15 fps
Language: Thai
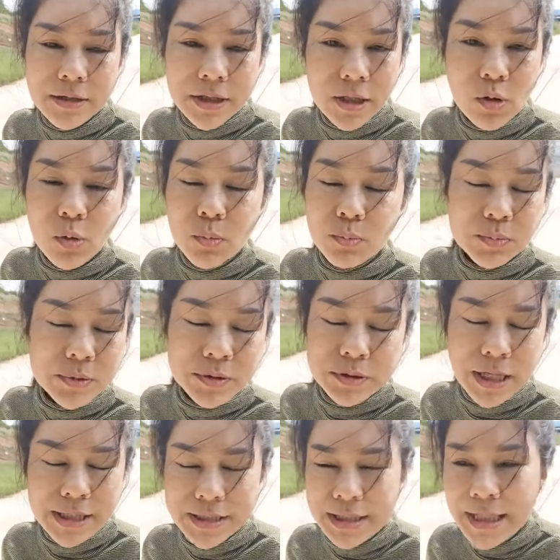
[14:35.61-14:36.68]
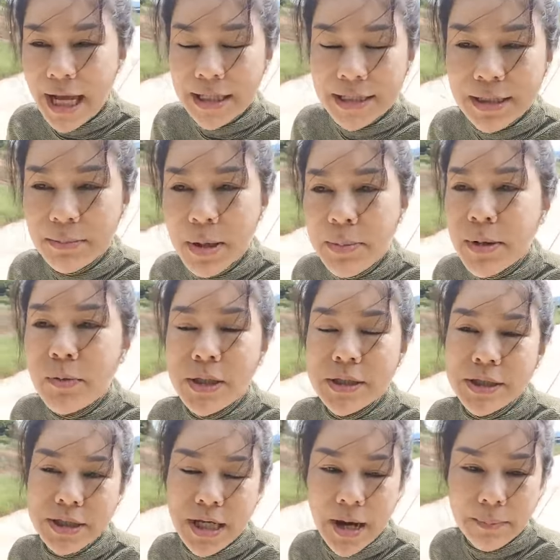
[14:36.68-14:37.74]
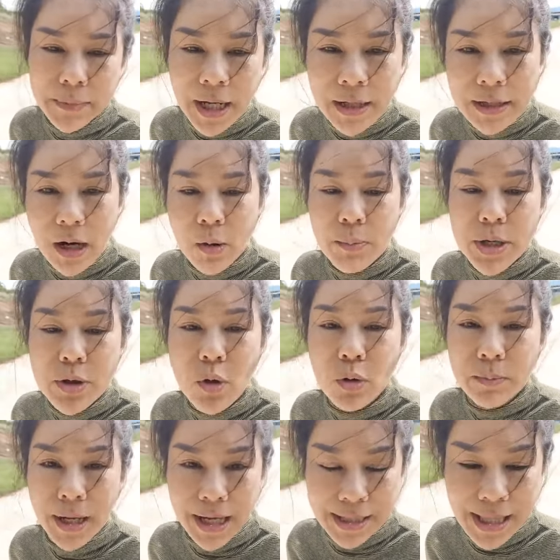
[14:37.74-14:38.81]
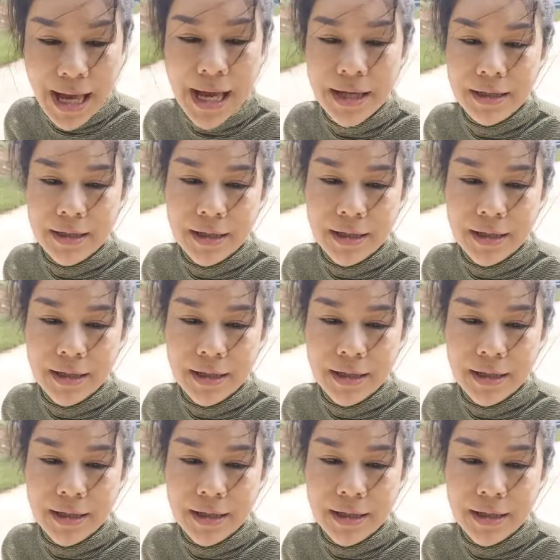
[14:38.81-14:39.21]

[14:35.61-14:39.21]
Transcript: สรุปศาสนาจะไม่มีวันเสื่อม ถ้าเราไม่โยนภาระ